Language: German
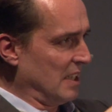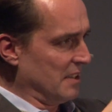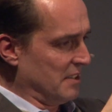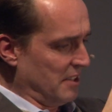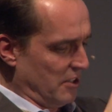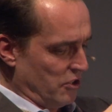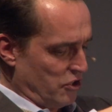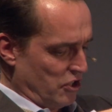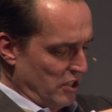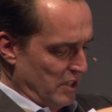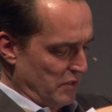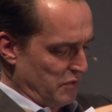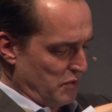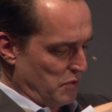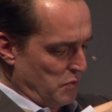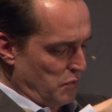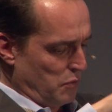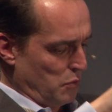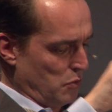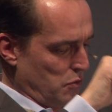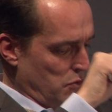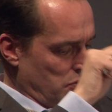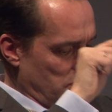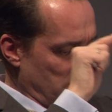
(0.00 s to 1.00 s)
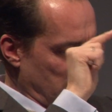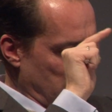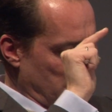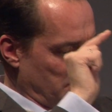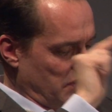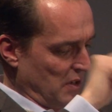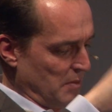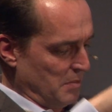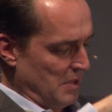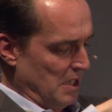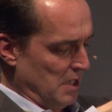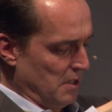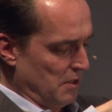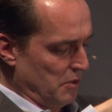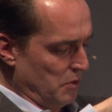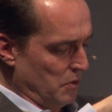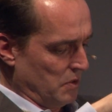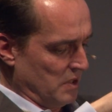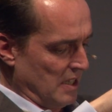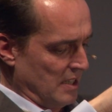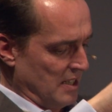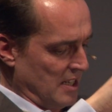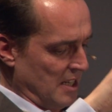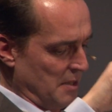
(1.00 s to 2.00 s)
hat die Geschäftsführung des
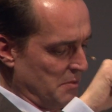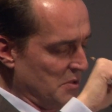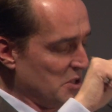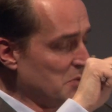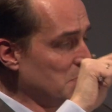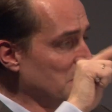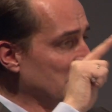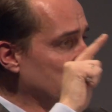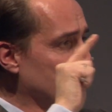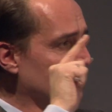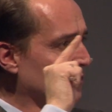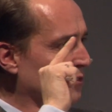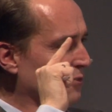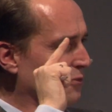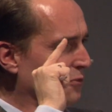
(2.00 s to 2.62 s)
Familienunternehmens mit